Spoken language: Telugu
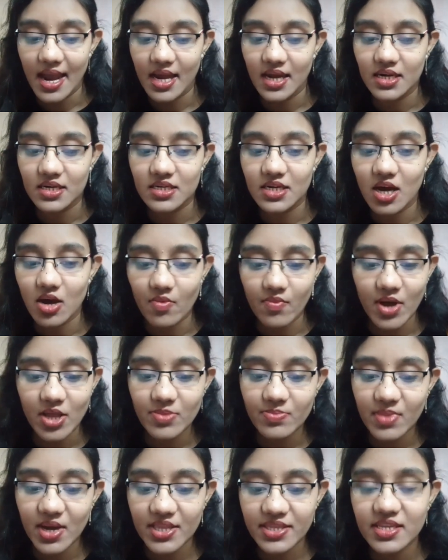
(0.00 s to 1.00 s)
అండ్
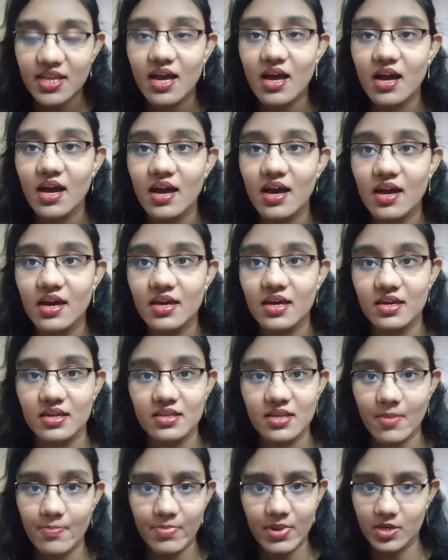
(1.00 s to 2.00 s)
వన్ మంత్
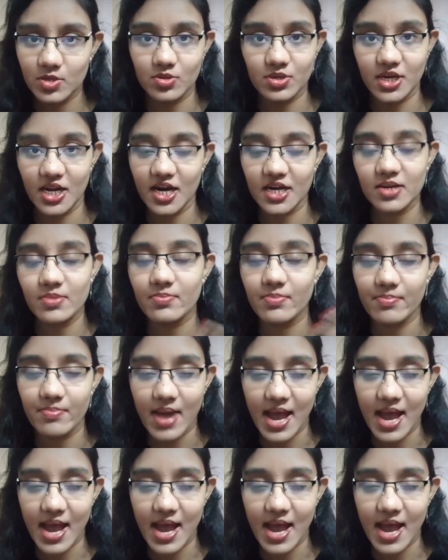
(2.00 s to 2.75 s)
అయినప్పటి నుండి అంటే